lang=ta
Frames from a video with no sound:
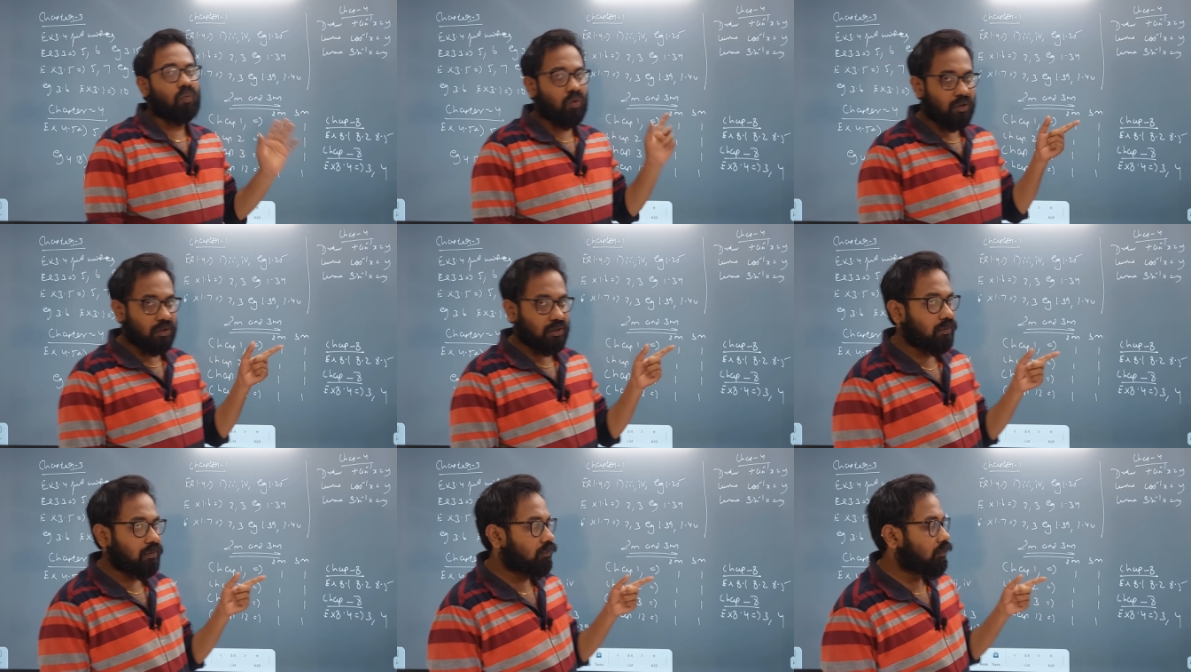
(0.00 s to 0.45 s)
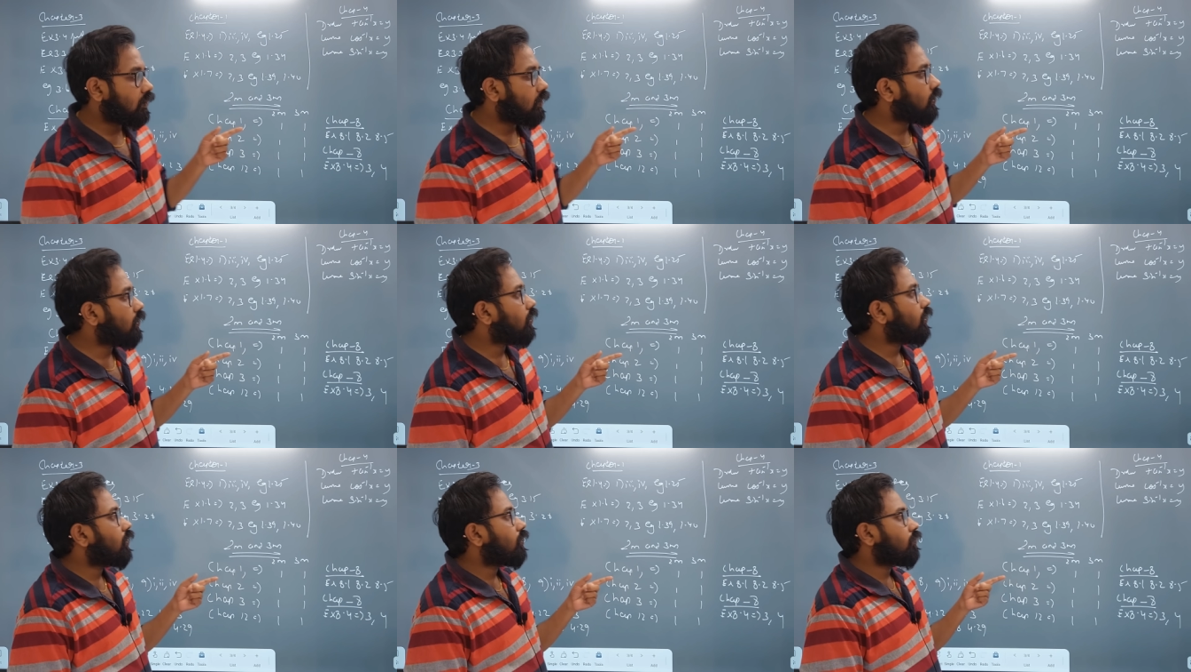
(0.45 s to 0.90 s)
ஓன் சம்மு
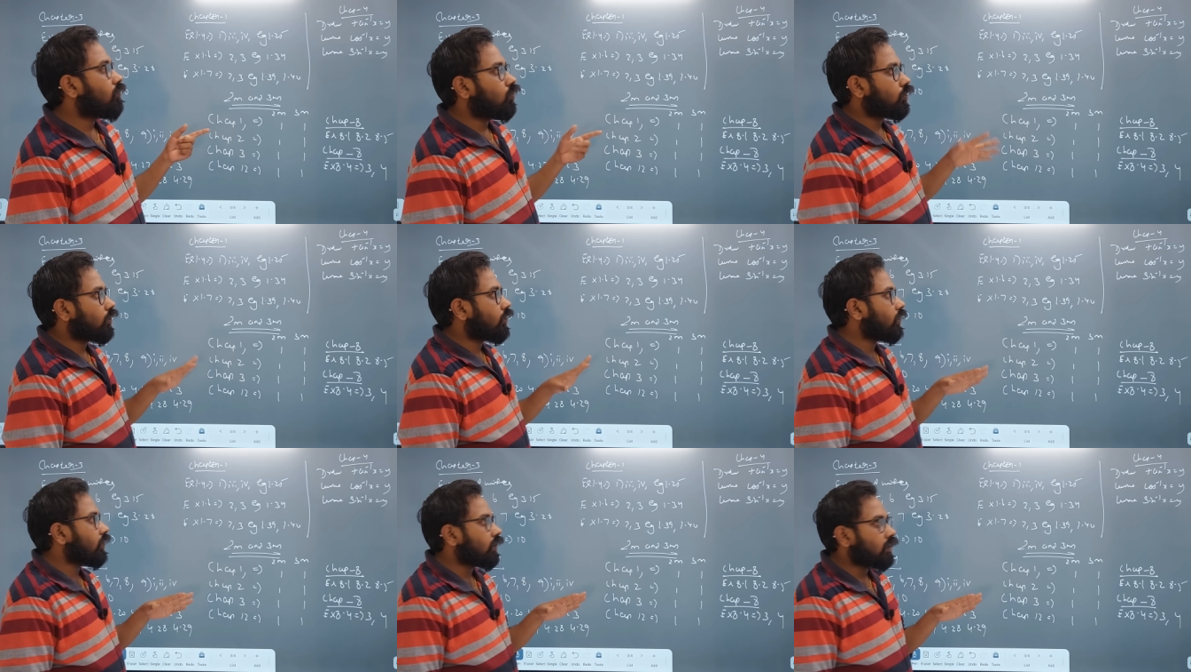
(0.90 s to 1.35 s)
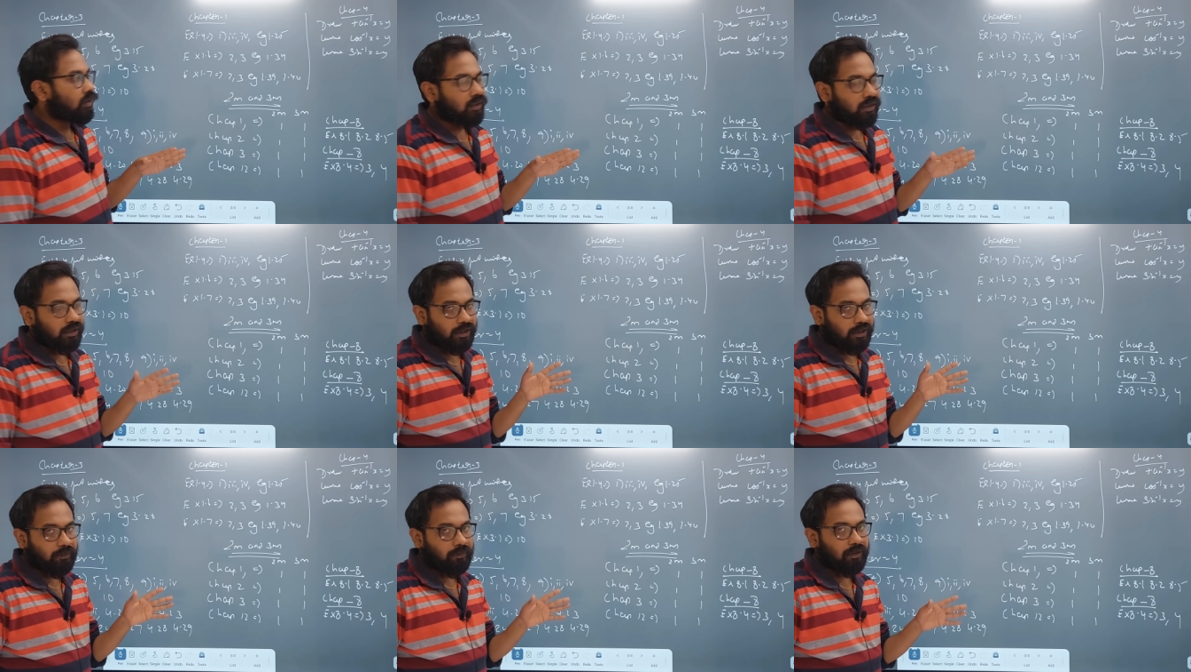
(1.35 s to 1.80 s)
புக்கின்னு
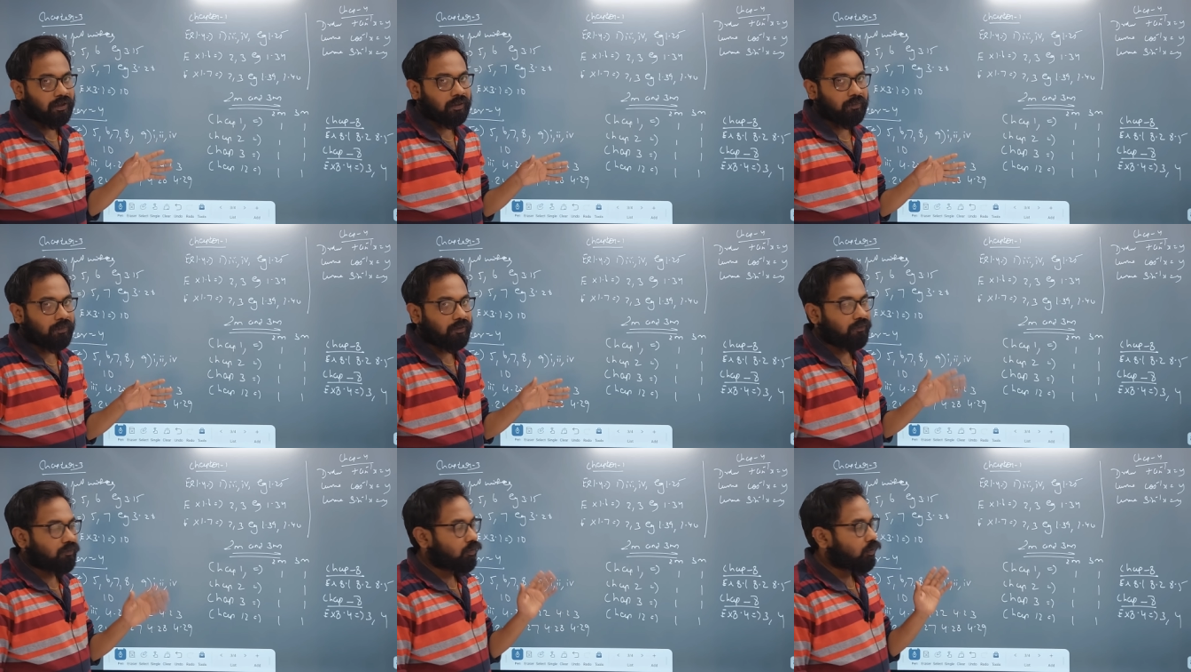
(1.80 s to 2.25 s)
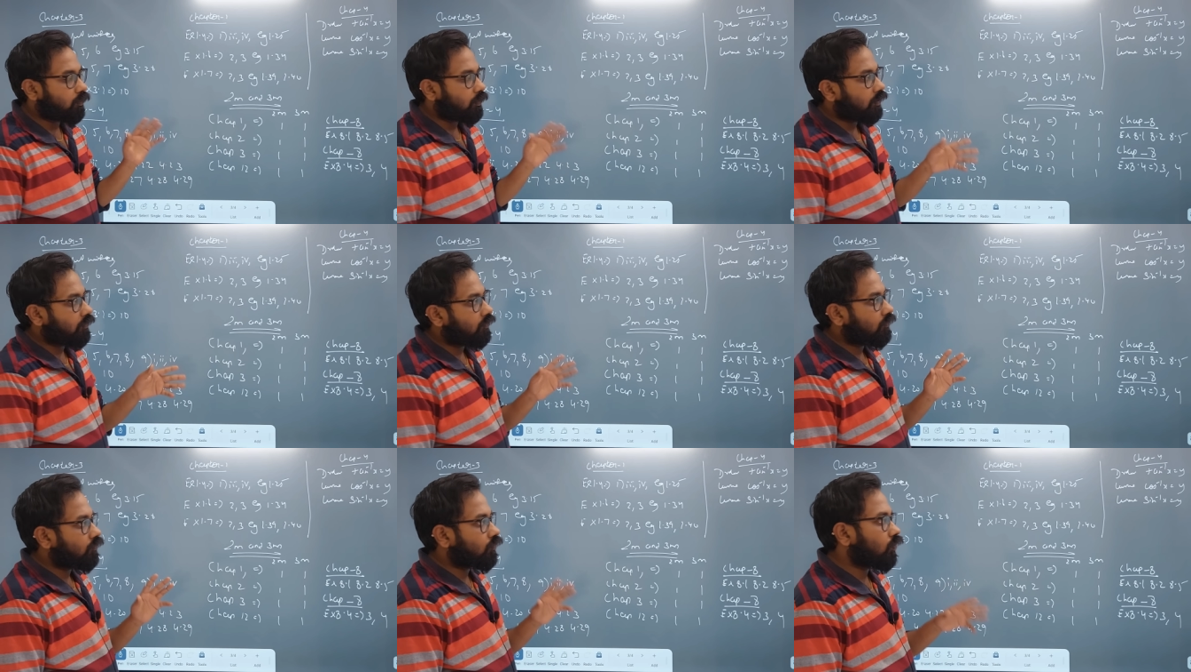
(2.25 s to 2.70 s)
கண்டிப்பாக கேட்பாங்க ஃபோர்
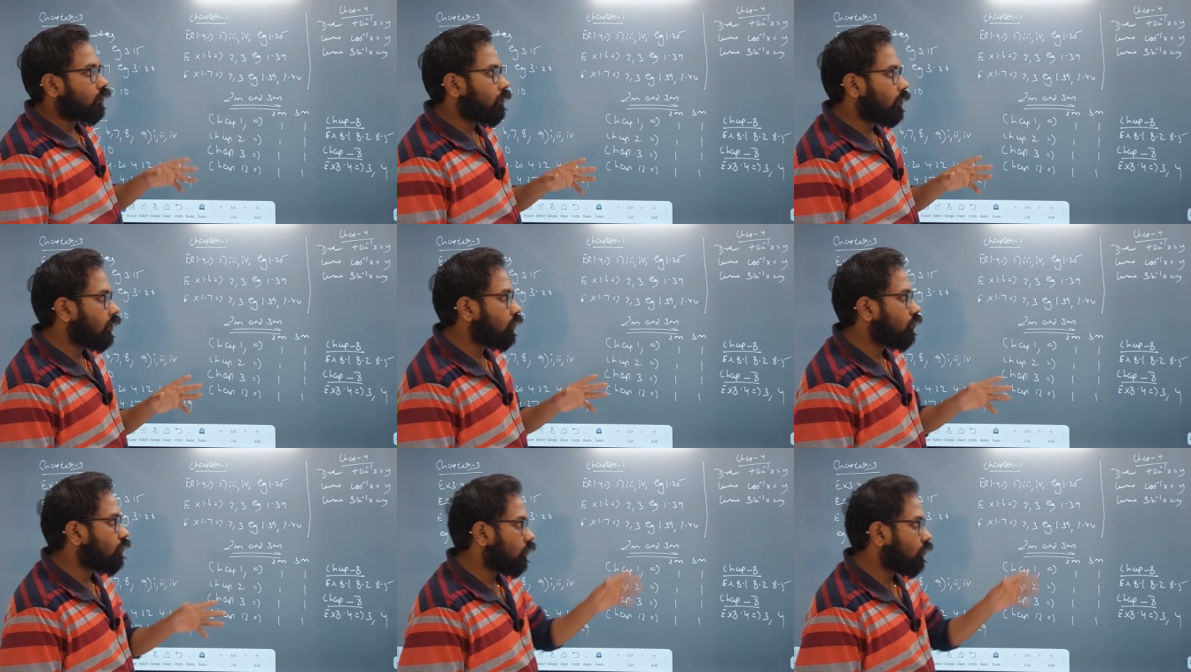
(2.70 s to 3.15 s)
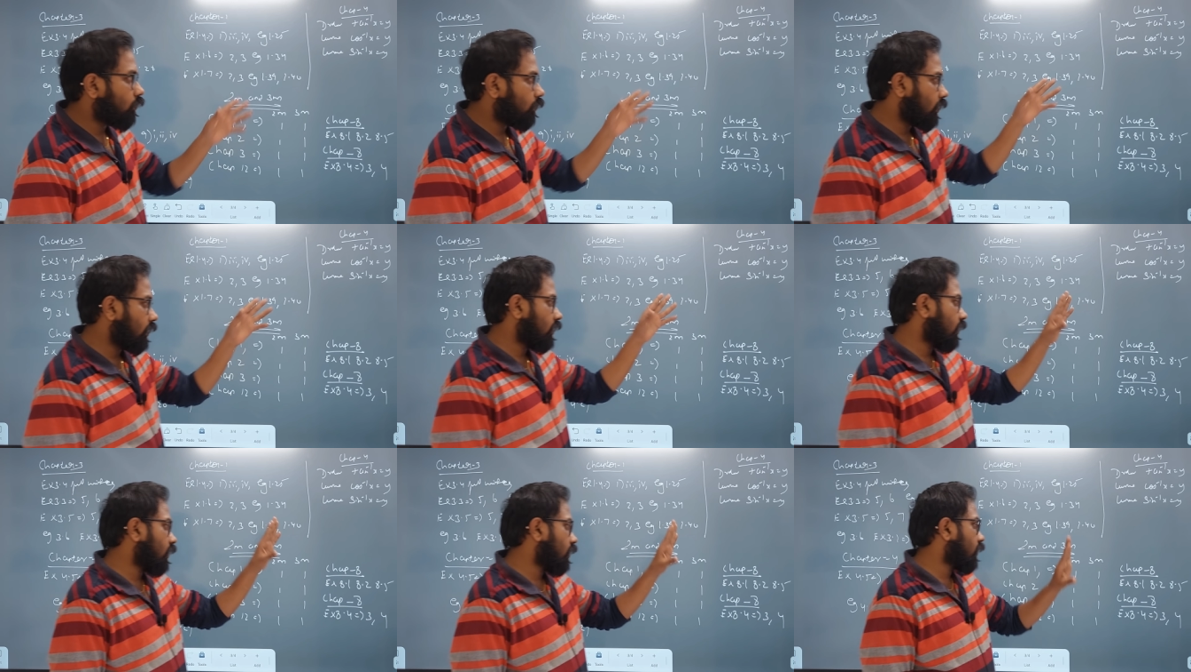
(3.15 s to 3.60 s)
பாயிண்ட் ஒன் ஃபோர் பாயிண்ட் டூ ஃபோர்
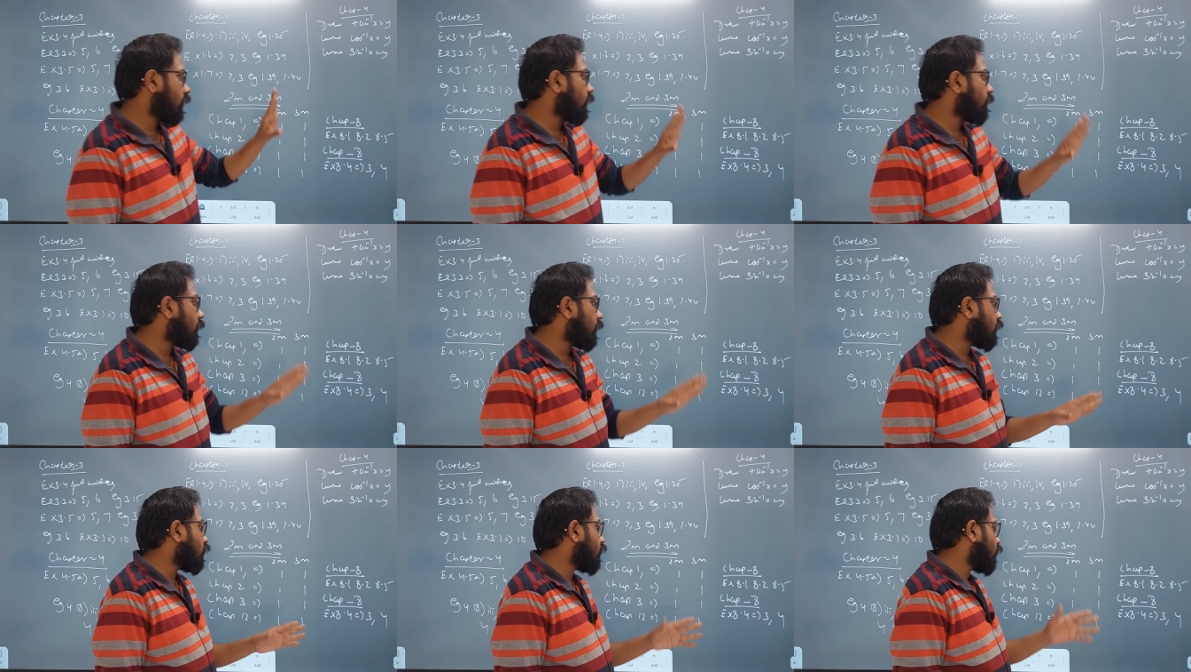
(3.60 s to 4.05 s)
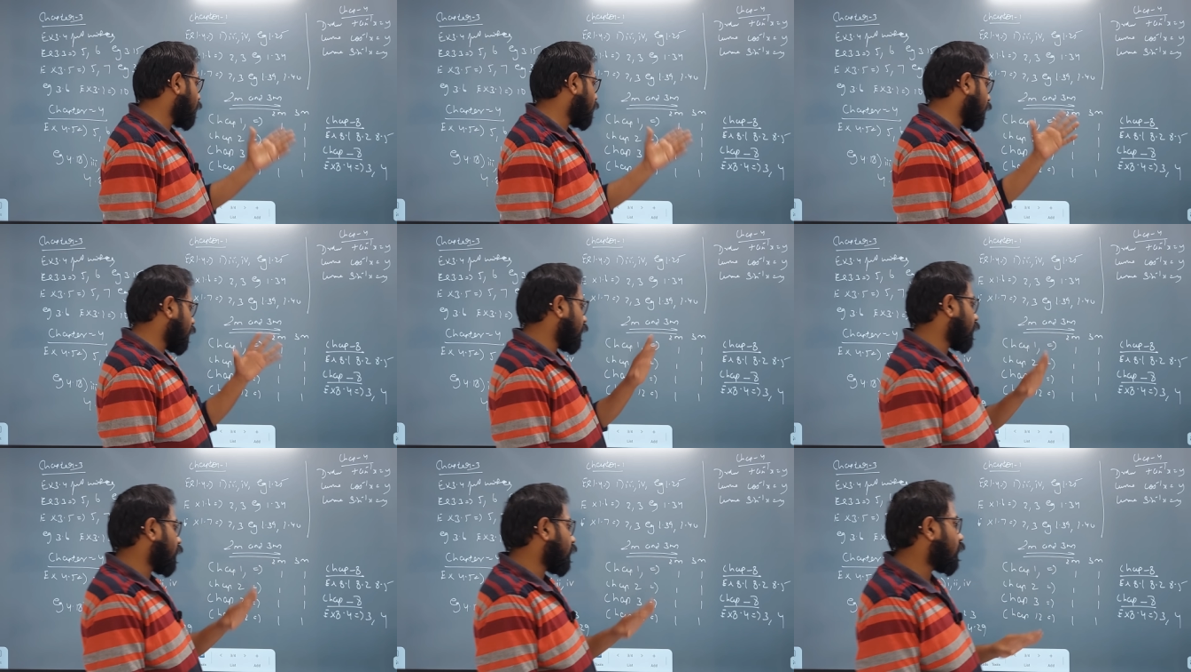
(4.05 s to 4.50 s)
பாயிண்ட் த்ரீல இருக்குது பார்த்துக்கோங்க
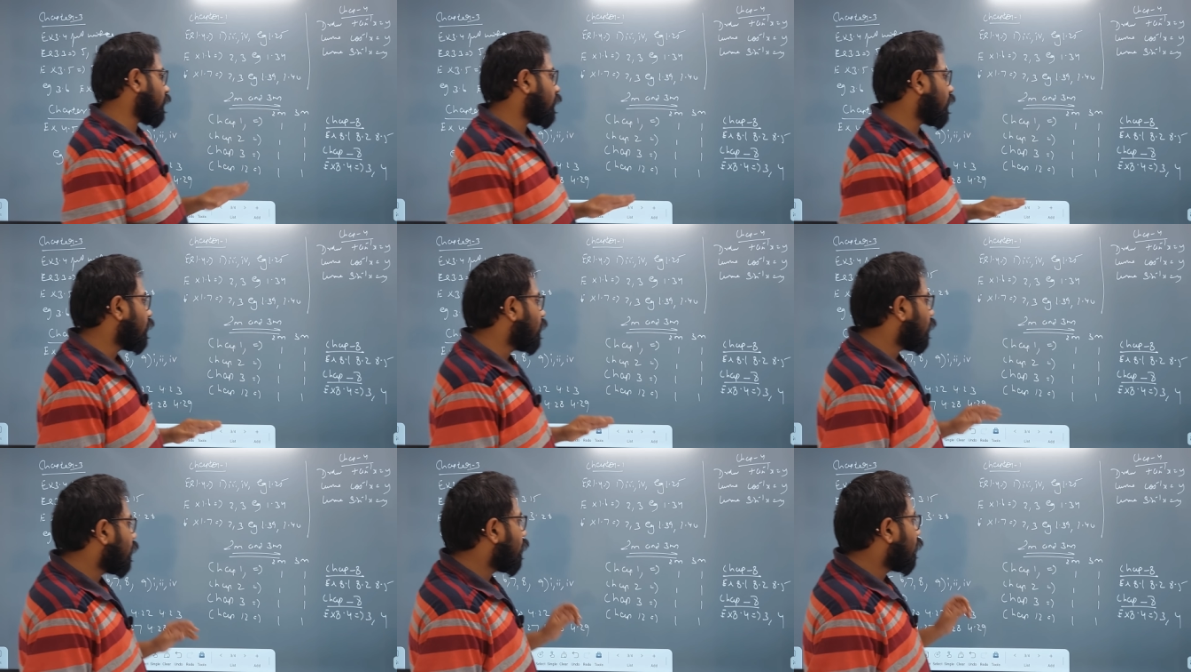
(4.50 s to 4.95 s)
கேட்டால் கேட்கலாம்